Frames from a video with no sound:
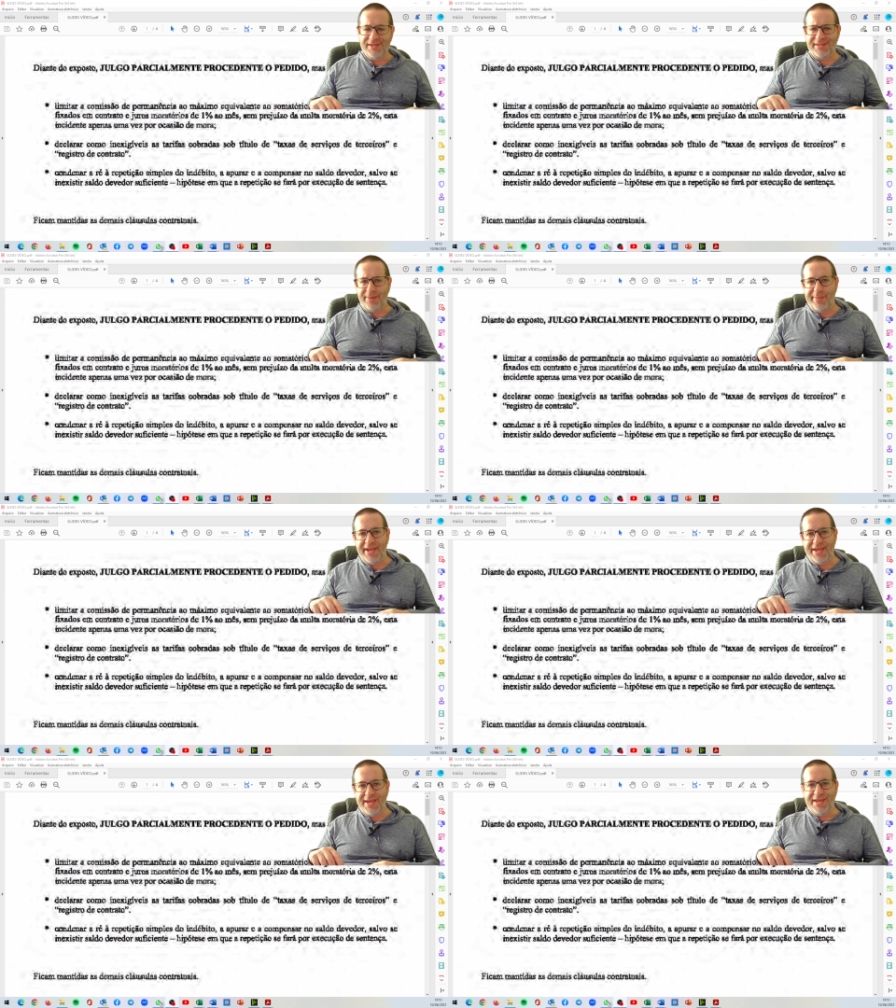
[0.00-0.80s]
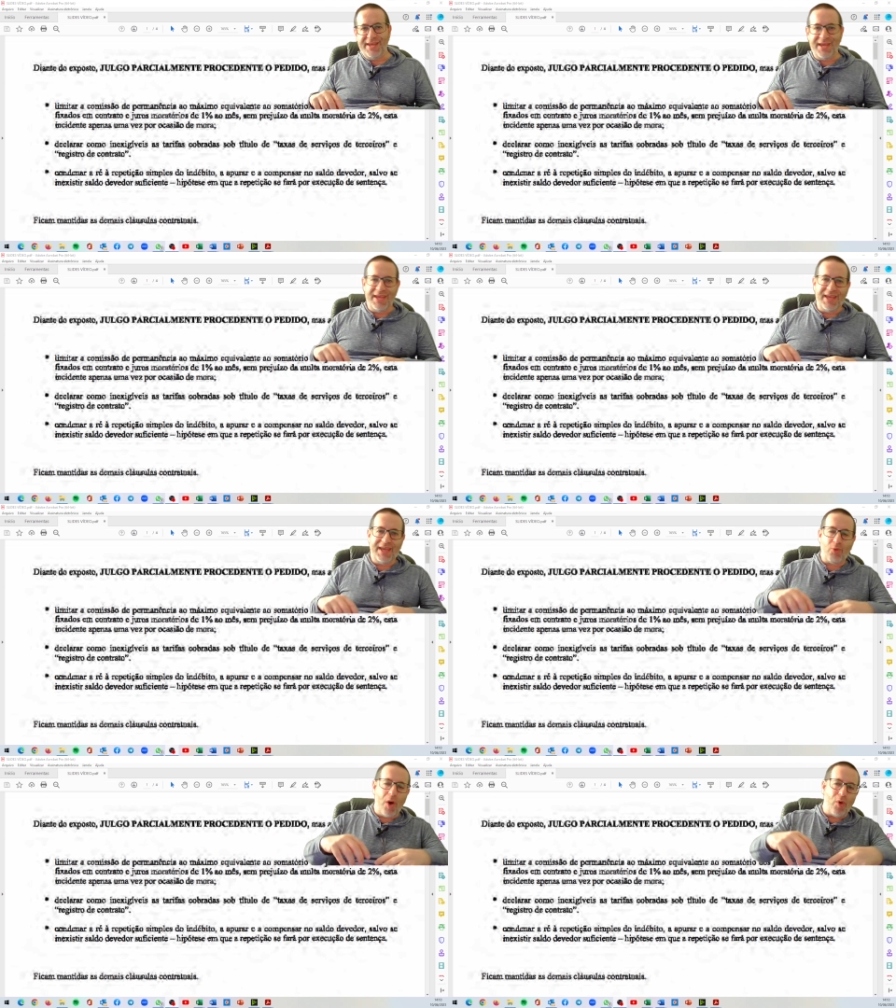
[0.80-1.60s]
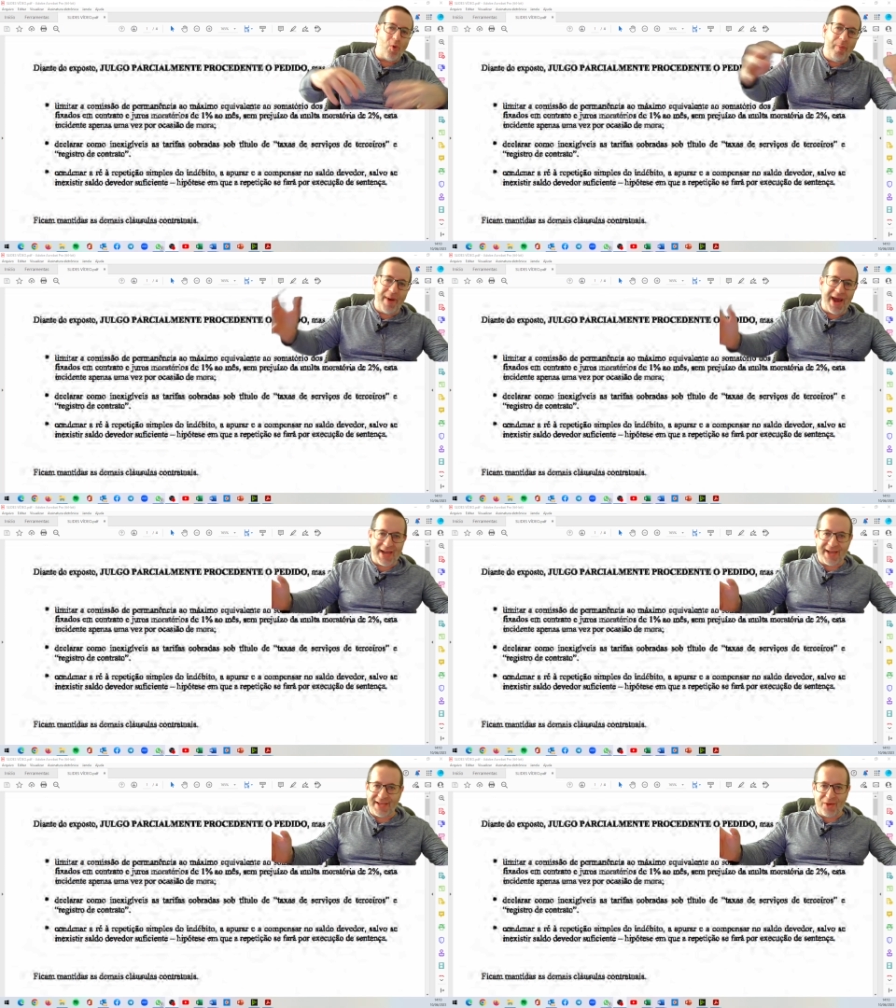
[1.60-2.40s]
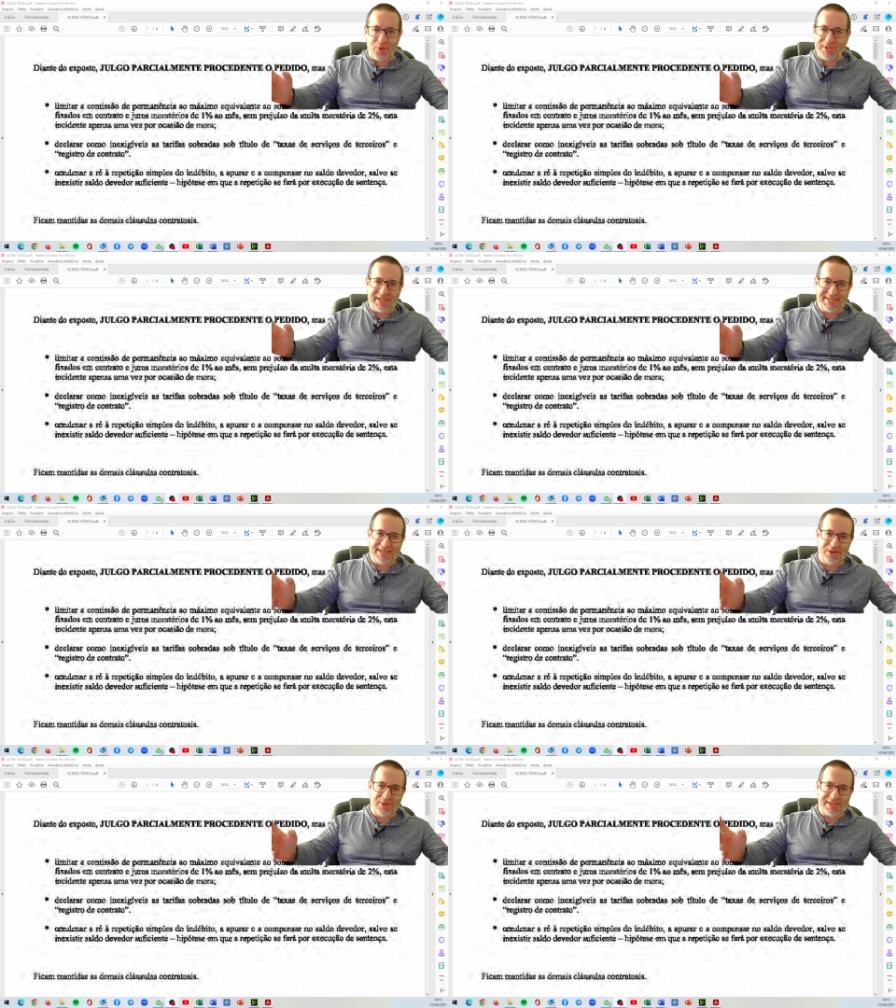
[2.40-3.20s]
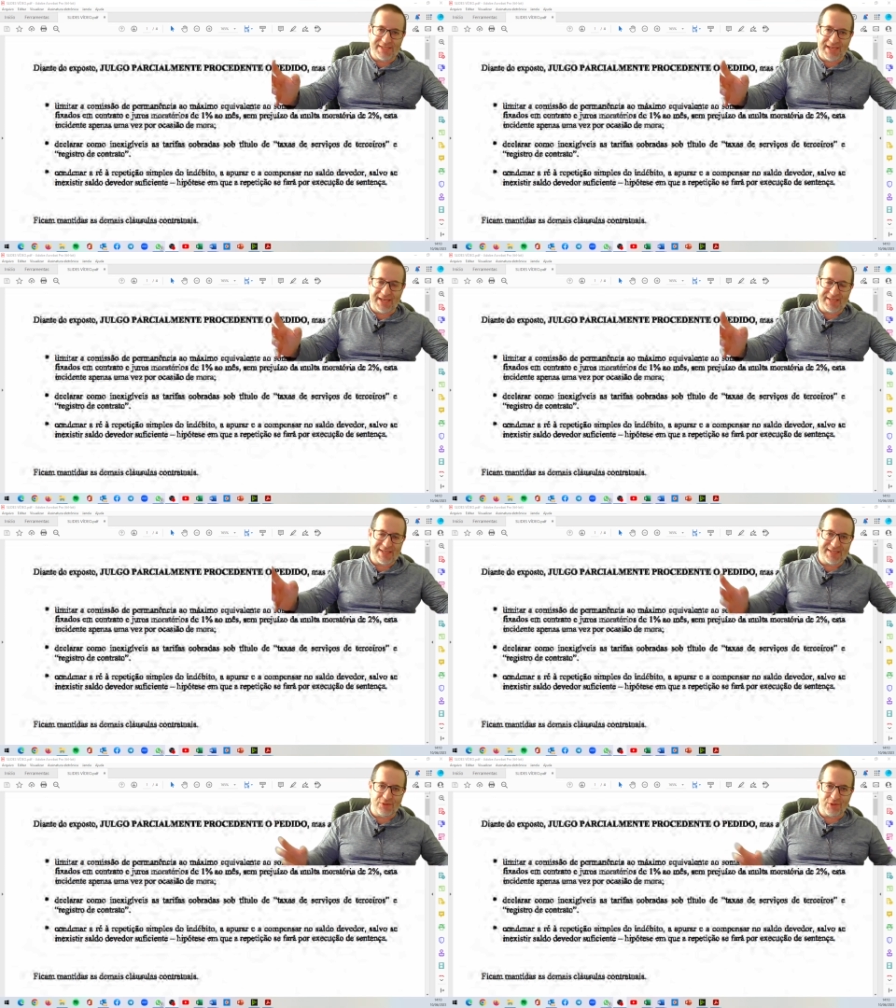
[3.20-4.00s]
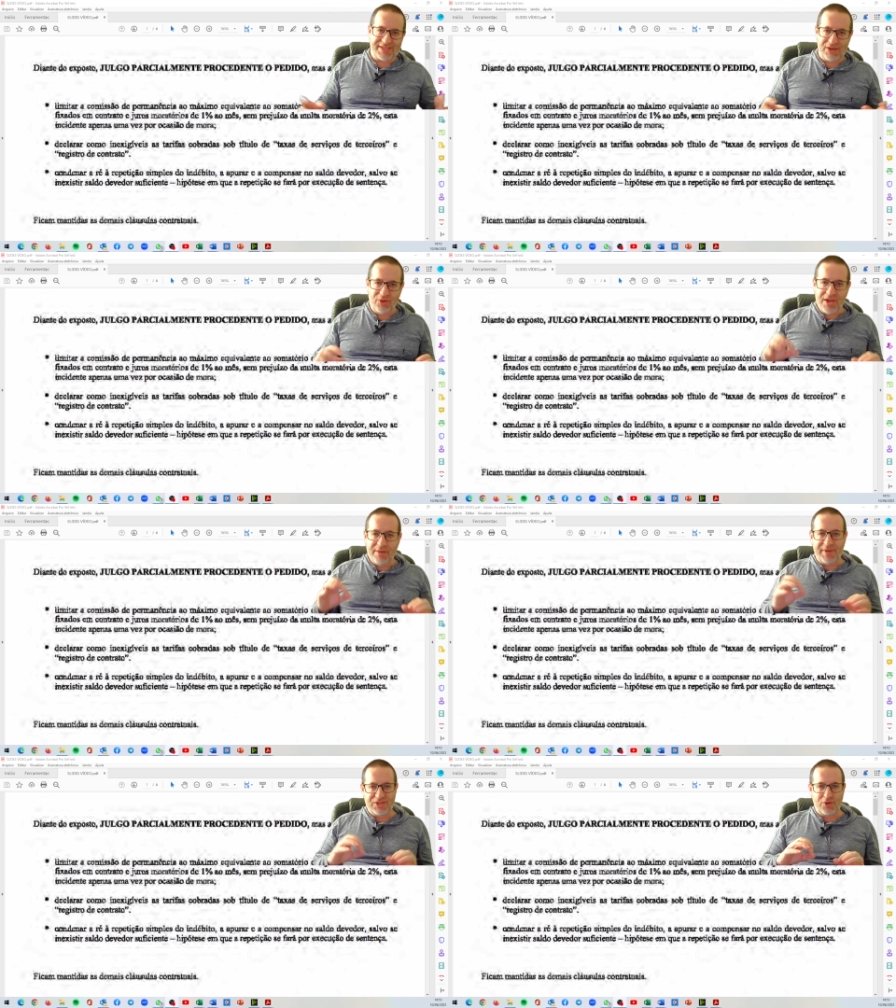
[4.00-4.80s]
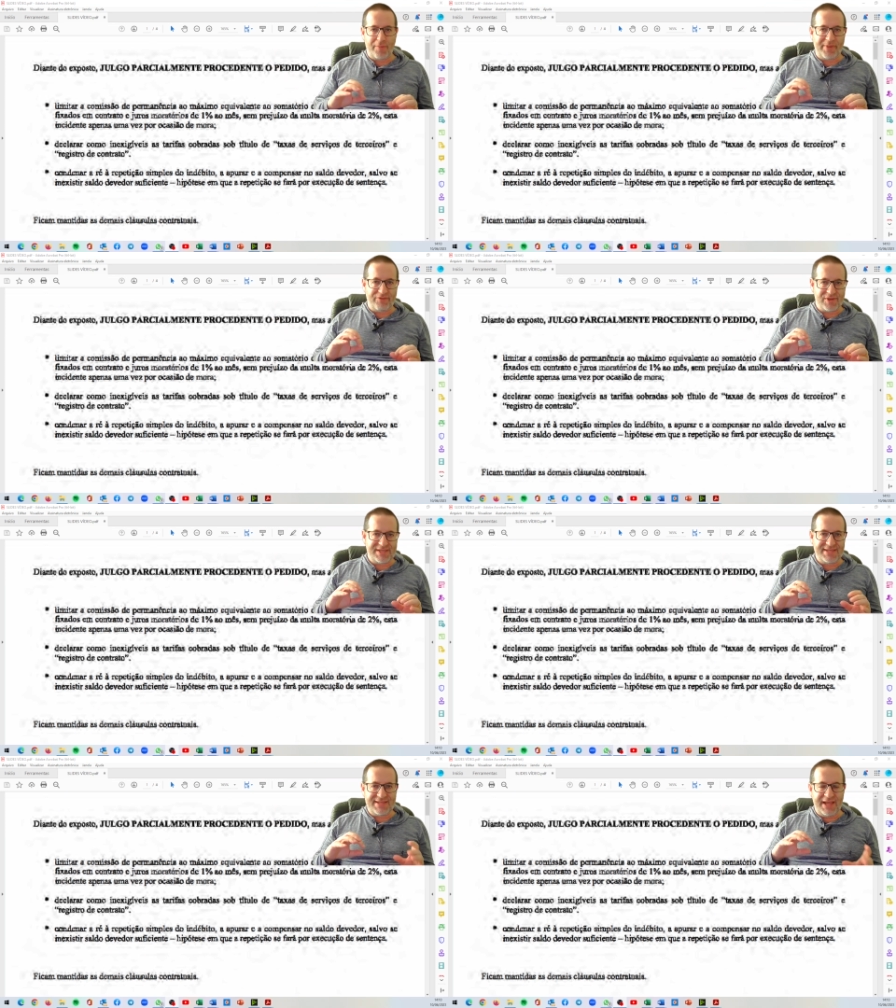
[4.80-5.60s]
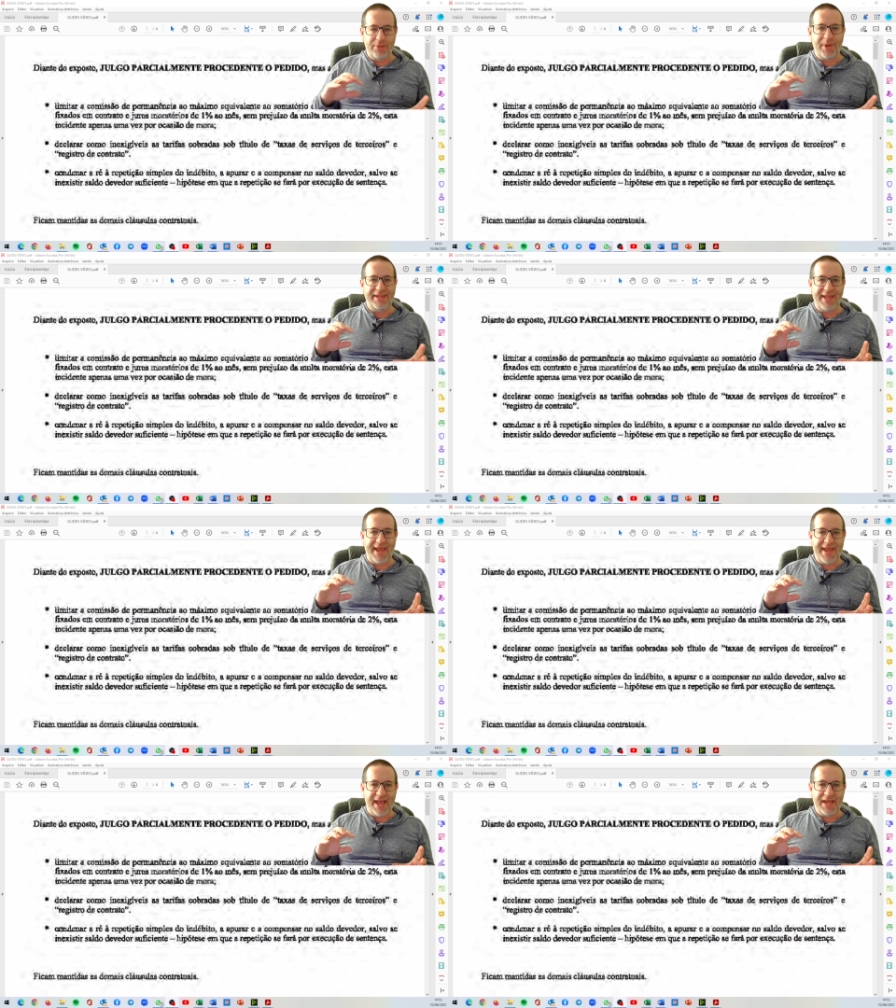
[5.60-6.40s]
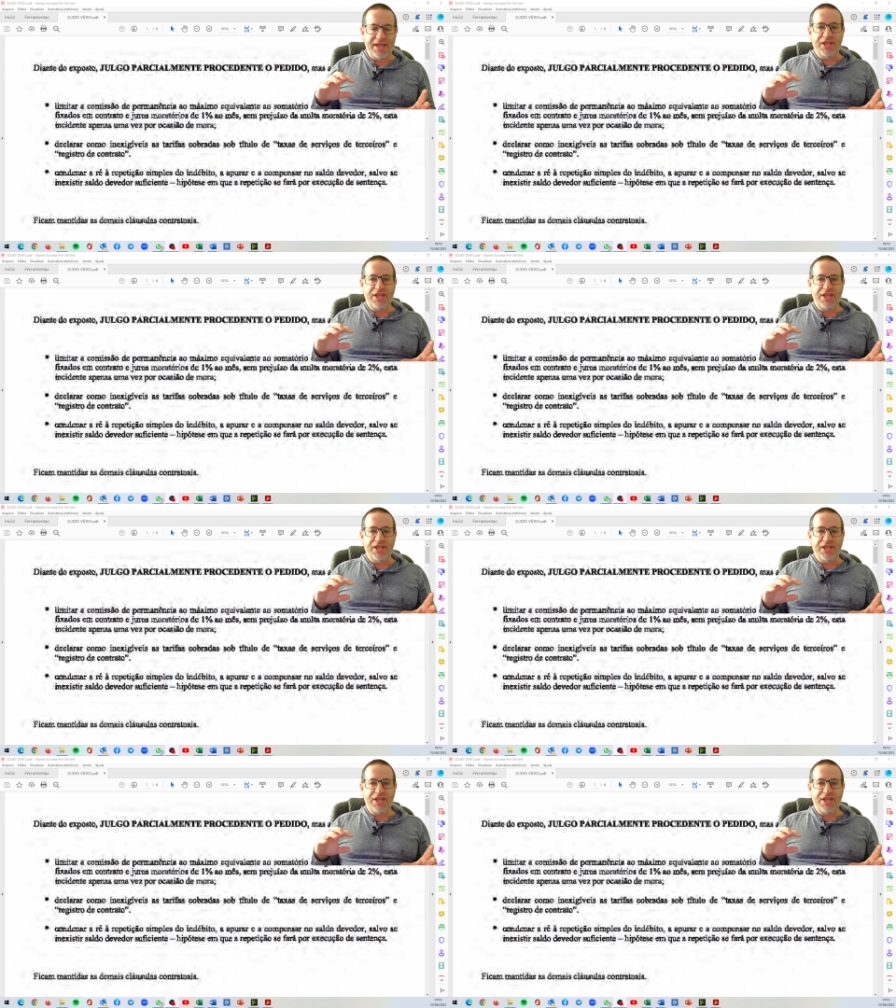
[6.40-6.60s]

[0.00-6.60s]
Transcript: também em, em qual comarca que aconteceu essa, essa situação, mas só para vocês terem uma ideia